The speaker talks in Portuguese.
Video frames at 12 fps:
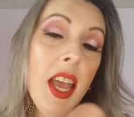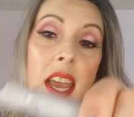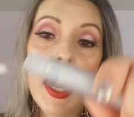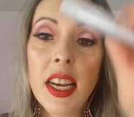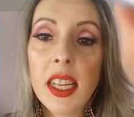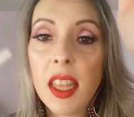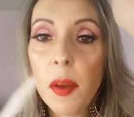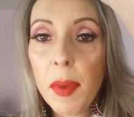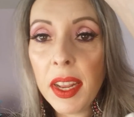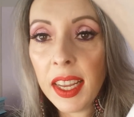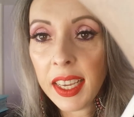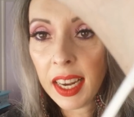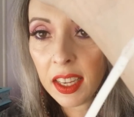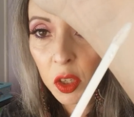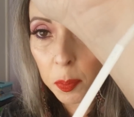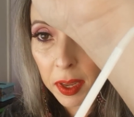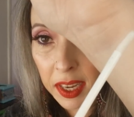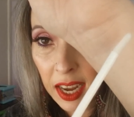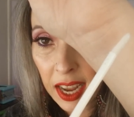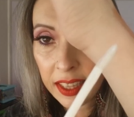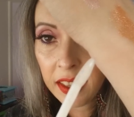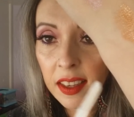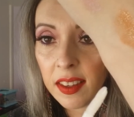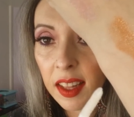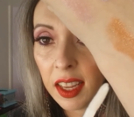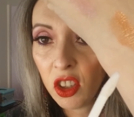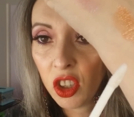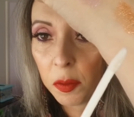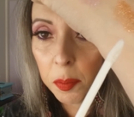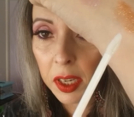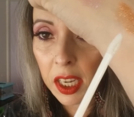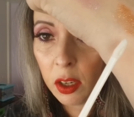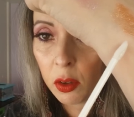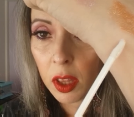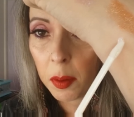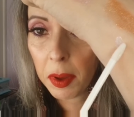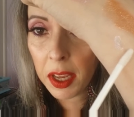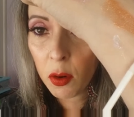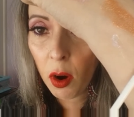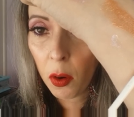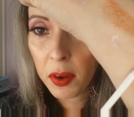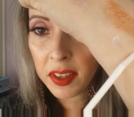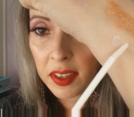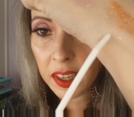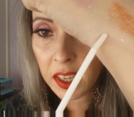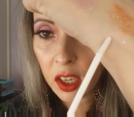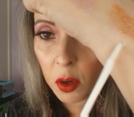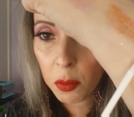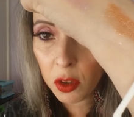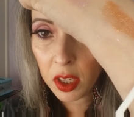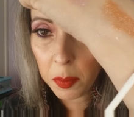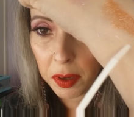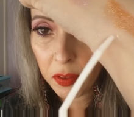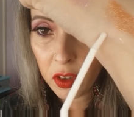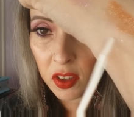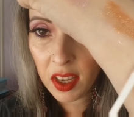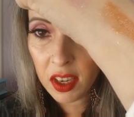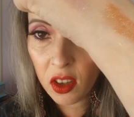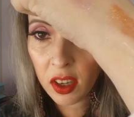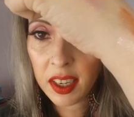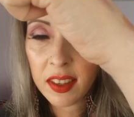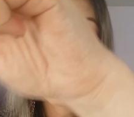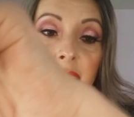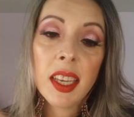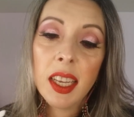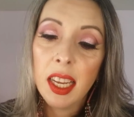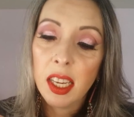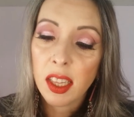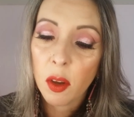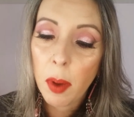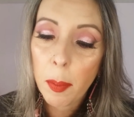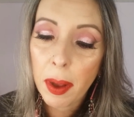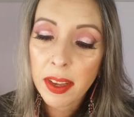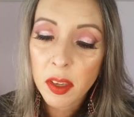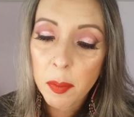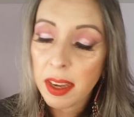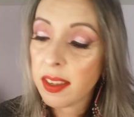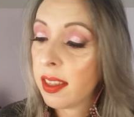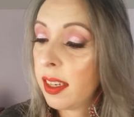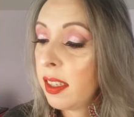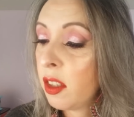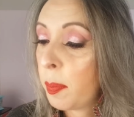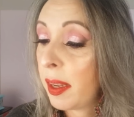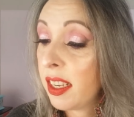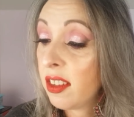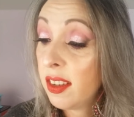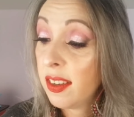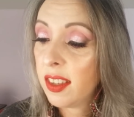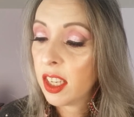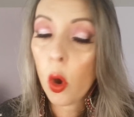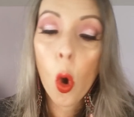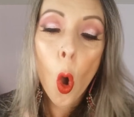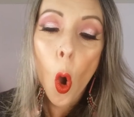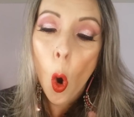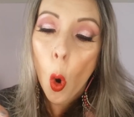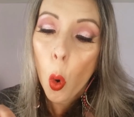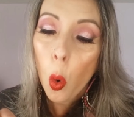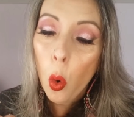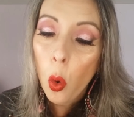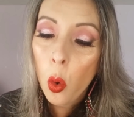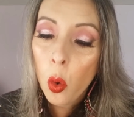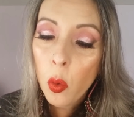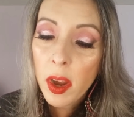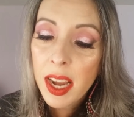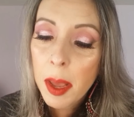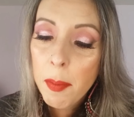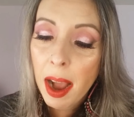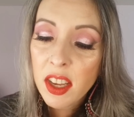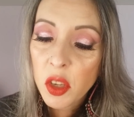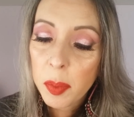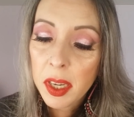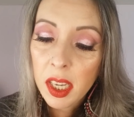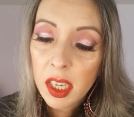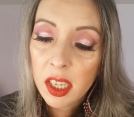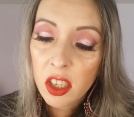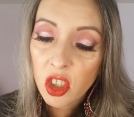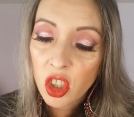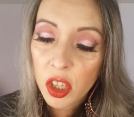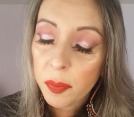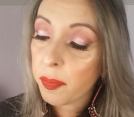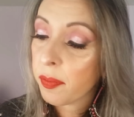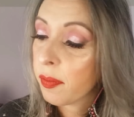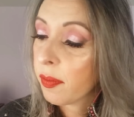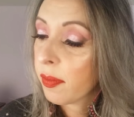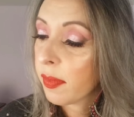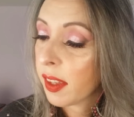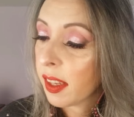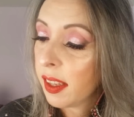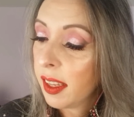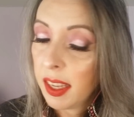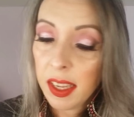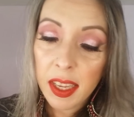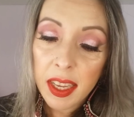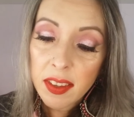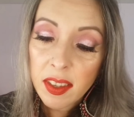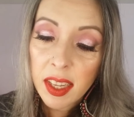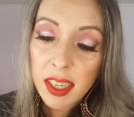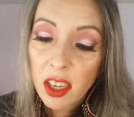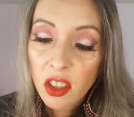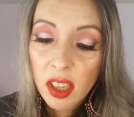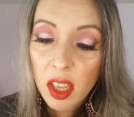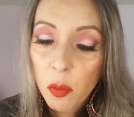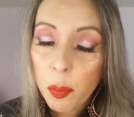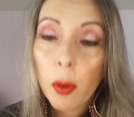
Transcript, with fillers: ele também é naquelas pegadas, né, de brilho também, igual esse daqui que eu mostrei pra vocês. Só que esse daqui, ele tem uma base mais transparentezinho. O 1, ele é mais brilhante. Esse daqui já tem um